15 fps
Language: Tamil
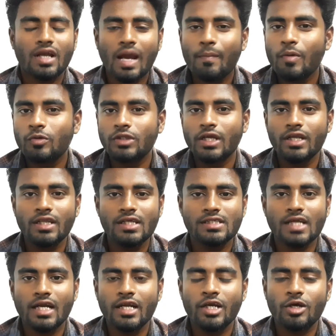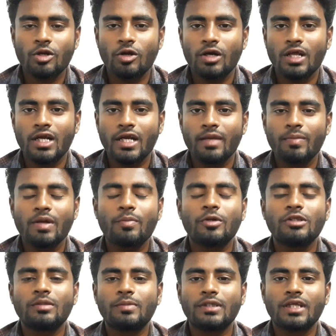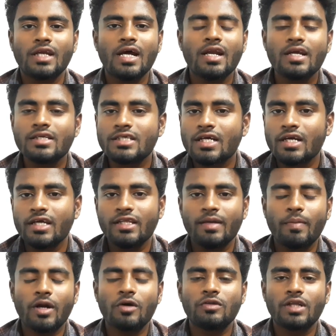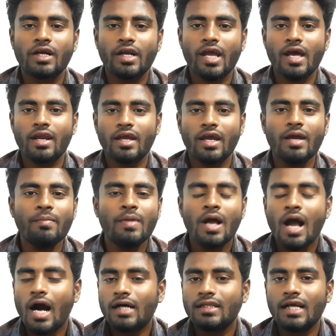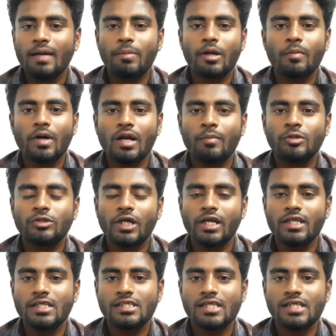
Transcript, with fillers: நம்ம உதயநிதி ஸ்டாலின் அவர்களோட நடிப்பில் இப்போ வந்து பார்த்தீங்கன்னா நெஞ்சுக்கு நீதி படம் வந்து ரெடியாக இருக்கு அதுக்கப்புறமா நம்ம உதயநிதி